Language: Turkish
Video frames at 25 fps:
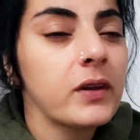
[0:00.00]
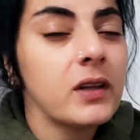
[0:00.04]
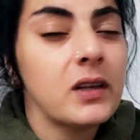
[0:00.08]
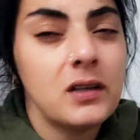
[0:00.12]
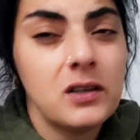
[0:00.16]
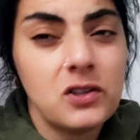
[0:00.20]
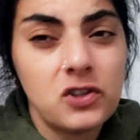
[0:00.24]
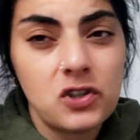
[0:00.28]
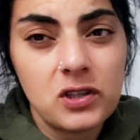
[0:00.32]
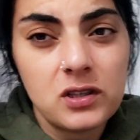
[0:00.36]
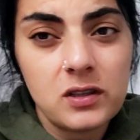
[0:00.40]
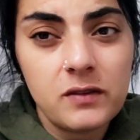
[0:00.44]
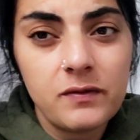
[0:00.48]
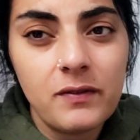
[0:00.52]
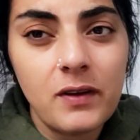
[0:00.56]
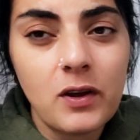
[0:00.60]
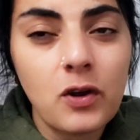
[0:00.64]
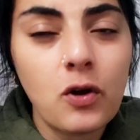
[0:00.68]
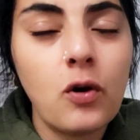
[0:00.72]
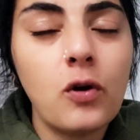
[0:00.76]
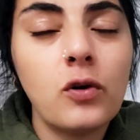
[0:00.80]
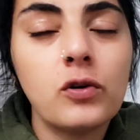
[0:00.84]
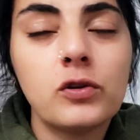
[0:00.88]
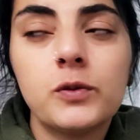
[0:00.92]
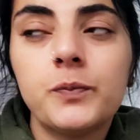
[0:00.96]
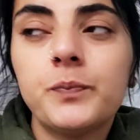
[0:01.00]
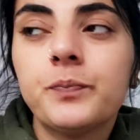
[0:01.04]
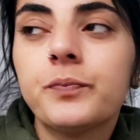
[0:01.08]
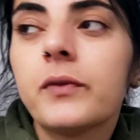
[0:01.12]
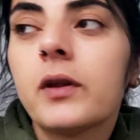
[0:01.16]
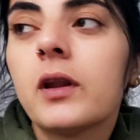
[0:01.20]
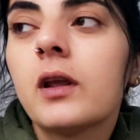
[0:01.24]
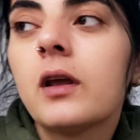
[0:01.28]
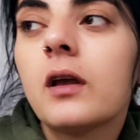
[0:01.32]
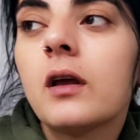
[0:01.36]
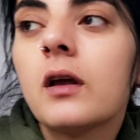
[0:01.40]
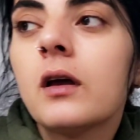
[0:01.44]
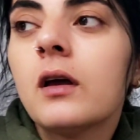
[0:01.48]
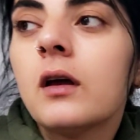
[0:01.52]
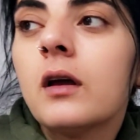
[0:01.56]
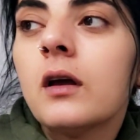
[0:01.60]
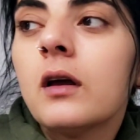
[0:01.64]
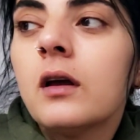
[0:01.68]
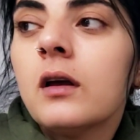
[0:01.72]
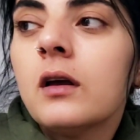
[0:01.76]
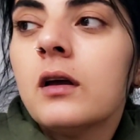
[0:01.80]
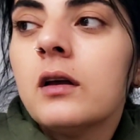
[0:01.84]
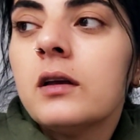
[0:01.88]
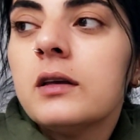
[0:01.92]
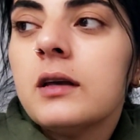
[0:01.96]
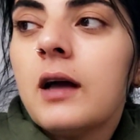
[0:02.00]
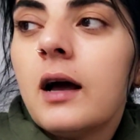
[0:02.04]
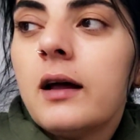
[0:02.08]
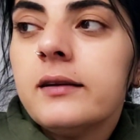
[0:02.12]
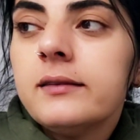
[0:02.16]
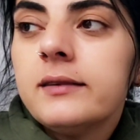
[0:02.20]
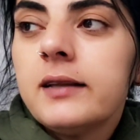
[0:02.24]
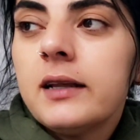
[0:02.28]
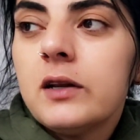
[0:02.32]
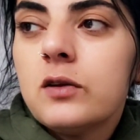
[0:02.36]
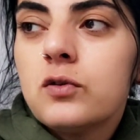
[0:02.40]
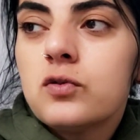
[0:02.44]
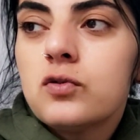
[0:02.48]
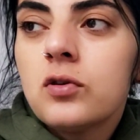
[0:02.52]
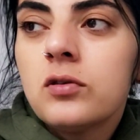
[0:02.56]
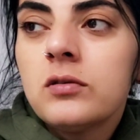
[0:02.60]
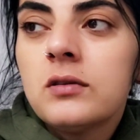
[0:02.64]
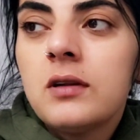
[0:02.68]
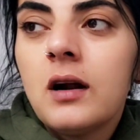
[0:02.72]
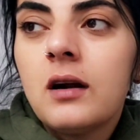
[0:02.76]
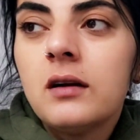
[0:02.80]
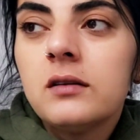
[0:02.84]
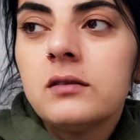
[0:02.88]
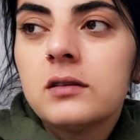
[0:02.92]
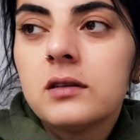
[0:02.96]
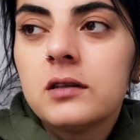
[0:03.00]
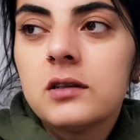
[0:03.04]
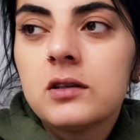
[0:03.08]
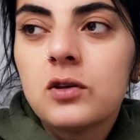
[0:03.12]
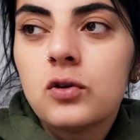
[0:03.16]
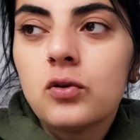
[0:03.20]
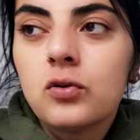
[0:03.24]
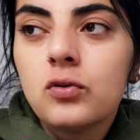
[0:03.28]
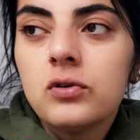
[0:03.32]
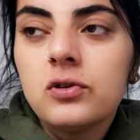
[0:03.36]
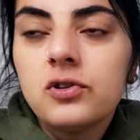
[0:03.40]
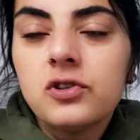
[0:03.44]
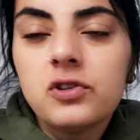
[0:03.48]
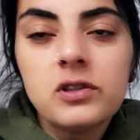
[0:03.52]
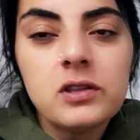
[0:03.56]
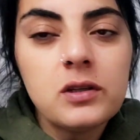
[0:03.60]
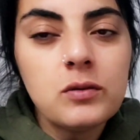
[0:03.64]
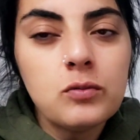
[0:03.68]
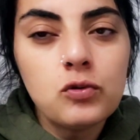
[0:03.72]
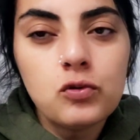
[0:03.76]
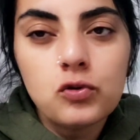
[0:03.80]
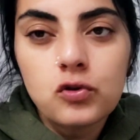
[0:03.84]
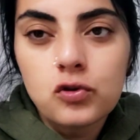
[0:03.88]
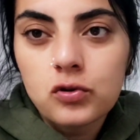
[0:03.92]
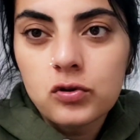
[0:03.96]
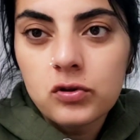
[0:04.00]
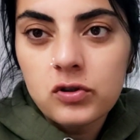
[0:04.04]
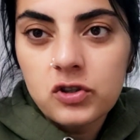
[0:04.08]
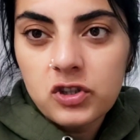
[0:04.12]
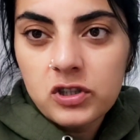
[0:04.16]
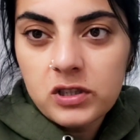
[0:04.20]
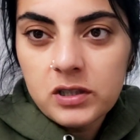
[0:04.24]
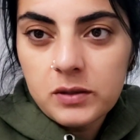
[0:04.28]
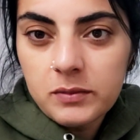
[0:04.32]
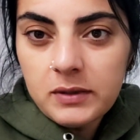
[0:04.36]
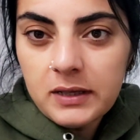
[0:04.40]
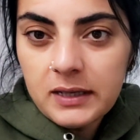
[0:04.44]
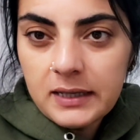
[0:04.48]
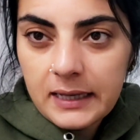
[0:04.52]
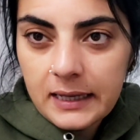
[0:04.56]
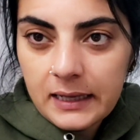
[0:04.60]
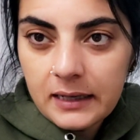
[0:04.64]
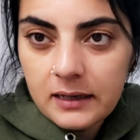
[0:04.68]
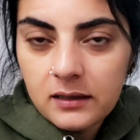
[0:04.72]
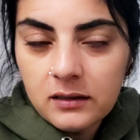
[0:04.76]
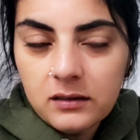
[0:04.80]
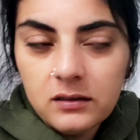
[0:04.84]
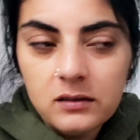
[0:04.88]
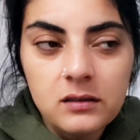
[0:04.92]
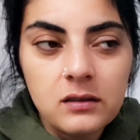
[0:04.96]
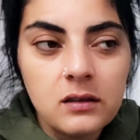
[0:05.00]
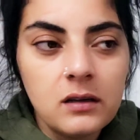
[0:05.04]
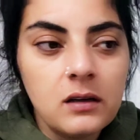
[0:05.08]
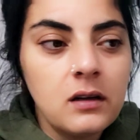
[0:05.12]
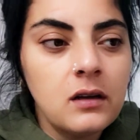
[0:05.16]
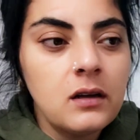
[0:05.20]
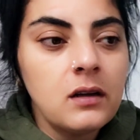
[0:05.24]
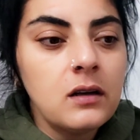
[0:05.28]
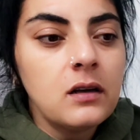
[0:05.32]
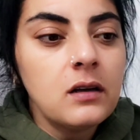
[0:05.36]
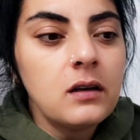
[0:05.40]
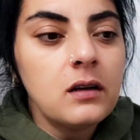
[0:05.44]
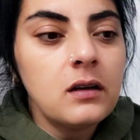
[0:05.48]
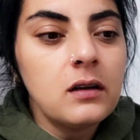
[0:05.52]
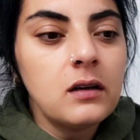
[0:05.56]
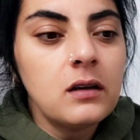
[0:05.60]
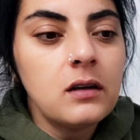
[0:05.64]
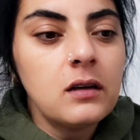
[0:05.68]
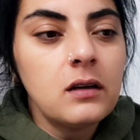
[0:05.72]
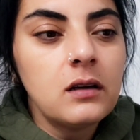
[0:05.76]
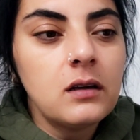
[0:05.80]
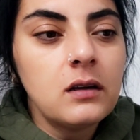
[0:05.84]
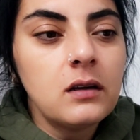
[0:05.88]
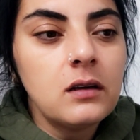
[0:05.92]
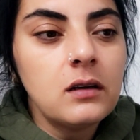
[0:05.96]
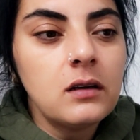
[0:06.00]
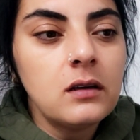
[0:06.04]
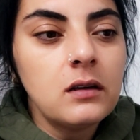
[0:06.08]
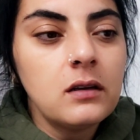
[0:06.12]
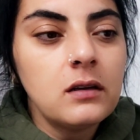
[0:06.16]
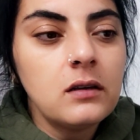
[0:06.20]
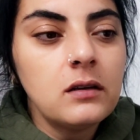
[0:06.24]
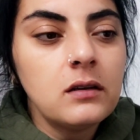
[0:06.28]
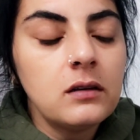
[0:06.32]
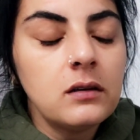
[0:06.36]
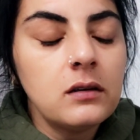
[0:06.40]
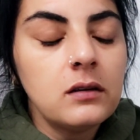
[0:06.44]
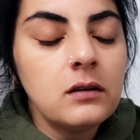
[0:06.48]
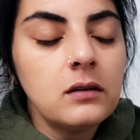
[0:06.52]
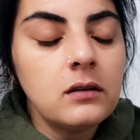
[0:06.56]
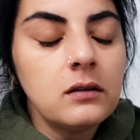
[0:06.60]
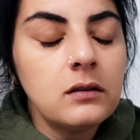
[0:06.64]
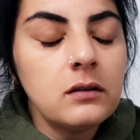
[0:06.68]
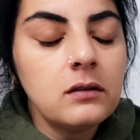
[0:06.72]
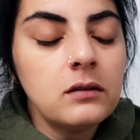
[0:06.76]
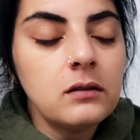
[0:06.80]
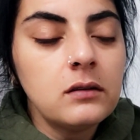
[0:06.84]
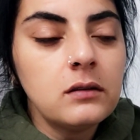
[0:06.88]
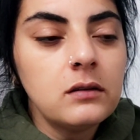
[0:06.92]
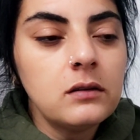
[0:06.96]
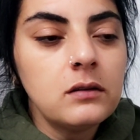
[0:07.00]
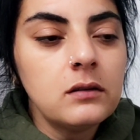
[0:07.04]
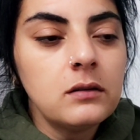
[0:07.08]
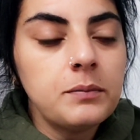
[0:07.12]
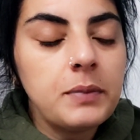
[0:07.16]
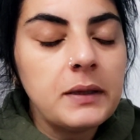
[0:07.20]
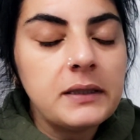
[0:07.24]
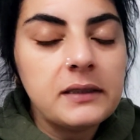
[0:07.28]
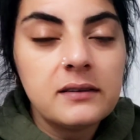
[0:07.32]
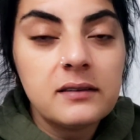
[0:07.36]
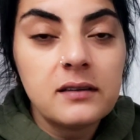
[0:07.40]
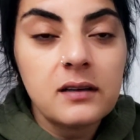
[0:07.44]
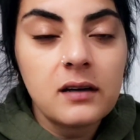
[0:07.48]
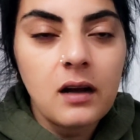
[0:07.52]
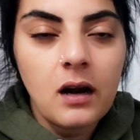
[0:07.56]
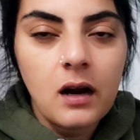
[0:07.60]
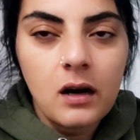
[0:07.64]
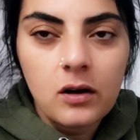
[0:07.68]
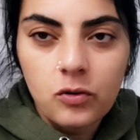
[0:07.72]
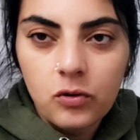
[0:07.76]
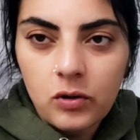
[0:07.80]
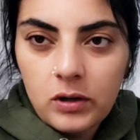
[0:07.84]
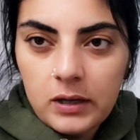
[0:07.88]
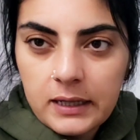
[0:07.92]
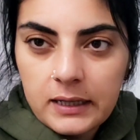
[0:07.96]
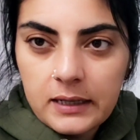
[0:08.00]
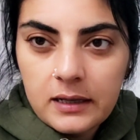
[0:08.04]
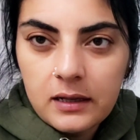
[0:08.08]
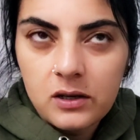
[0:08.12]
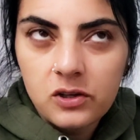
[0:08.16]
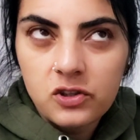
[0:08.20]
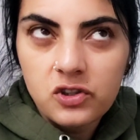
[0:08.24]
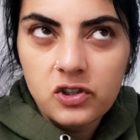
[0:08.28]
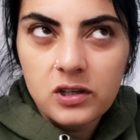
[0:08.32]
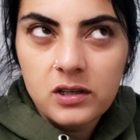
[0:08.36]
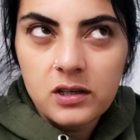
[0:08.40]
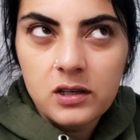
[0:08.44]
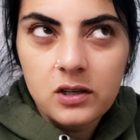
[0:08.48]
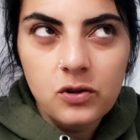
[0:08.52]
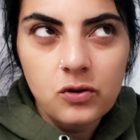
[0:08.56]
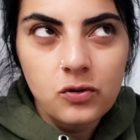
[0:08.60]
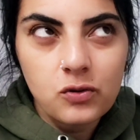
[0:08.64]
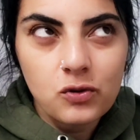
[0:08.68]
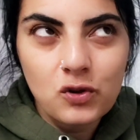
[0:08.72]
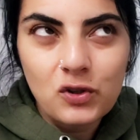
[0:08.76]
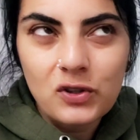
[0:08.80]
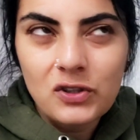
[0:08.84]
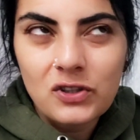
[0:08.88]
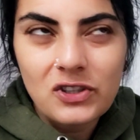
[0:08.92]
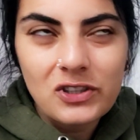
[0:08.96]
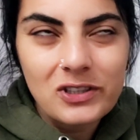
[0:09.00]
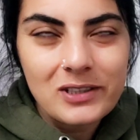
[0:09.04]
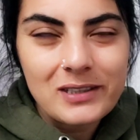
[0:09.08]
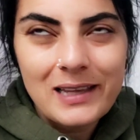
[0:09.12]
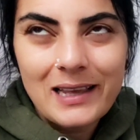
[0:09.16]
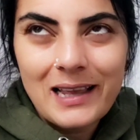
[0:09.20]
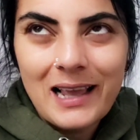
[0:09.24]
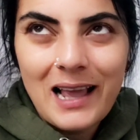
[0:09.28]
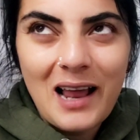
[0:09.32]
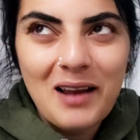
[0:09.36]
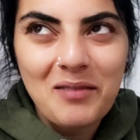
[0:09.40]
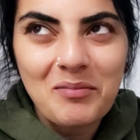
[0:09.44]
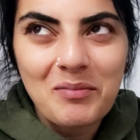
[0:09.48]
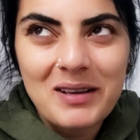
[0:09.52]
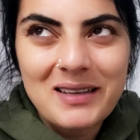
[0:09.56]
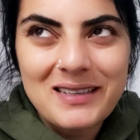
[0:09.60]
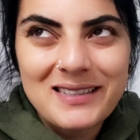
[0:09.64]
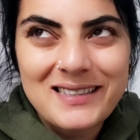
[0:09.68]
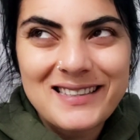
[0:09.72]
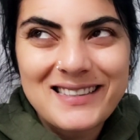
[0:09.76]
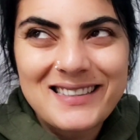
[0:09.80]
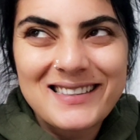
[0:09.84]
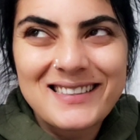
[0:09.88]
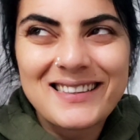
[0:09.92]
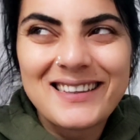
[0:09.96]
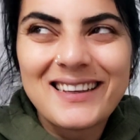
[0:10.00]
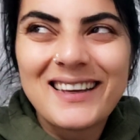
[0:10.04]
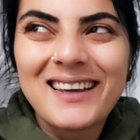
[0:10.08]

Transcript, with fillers: Yaşadım ve gördüm. Yani televizyonda artık iki gün içinde ve üç gün içinde bile gelir. Ee, Petize kargo ile gelecek. 2 üç gün içinde gelmez.